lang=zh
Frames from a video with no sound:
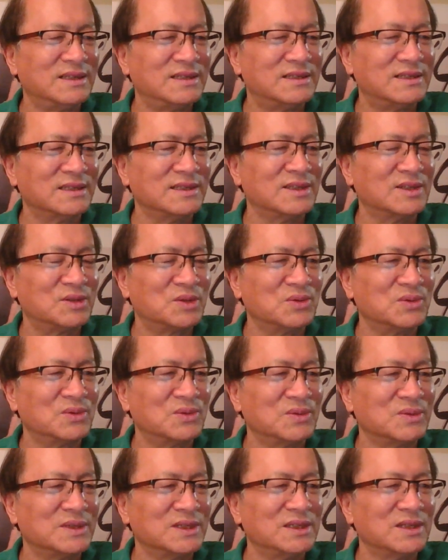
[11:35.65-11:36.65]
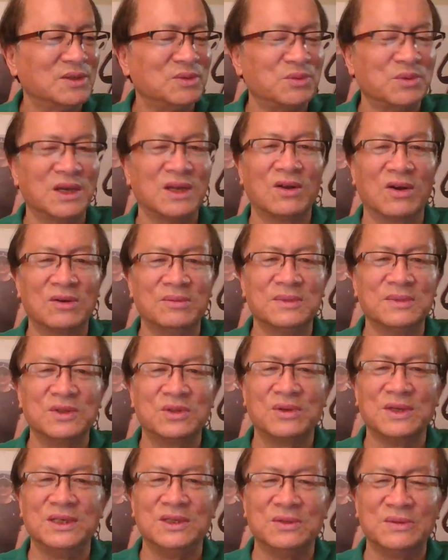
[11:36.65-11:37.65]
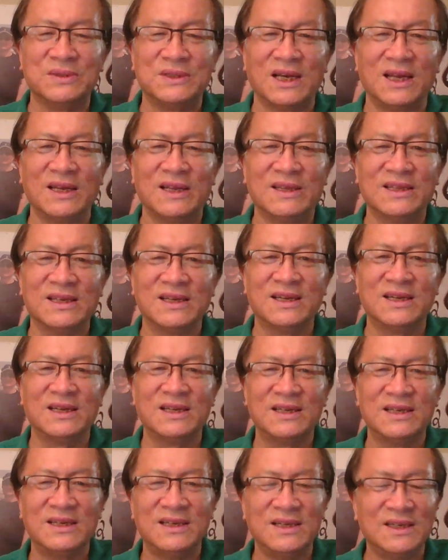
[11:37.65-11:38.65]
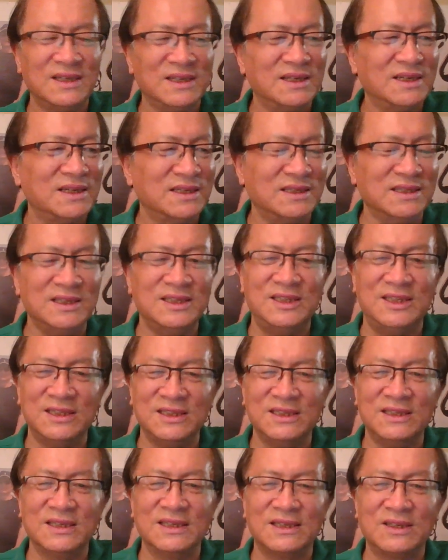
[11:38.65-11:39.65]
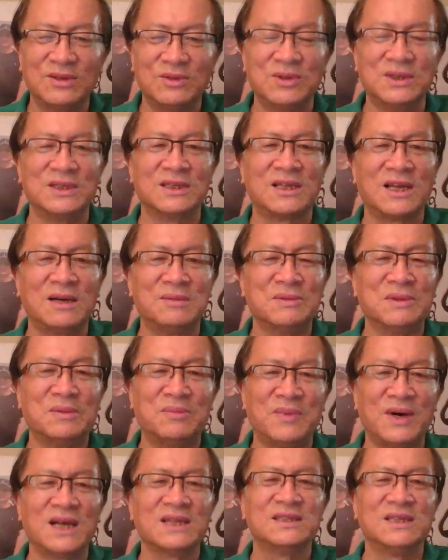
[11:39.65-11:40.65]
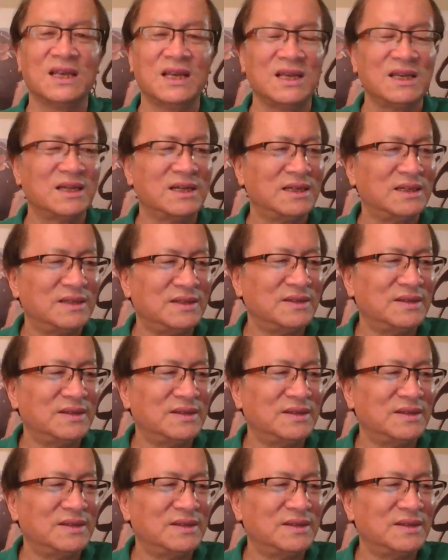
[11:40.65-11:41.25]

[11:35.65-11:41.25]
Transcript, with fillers: 这些中共这些元老们退休下来的哈离职的或者他们的马仔呀。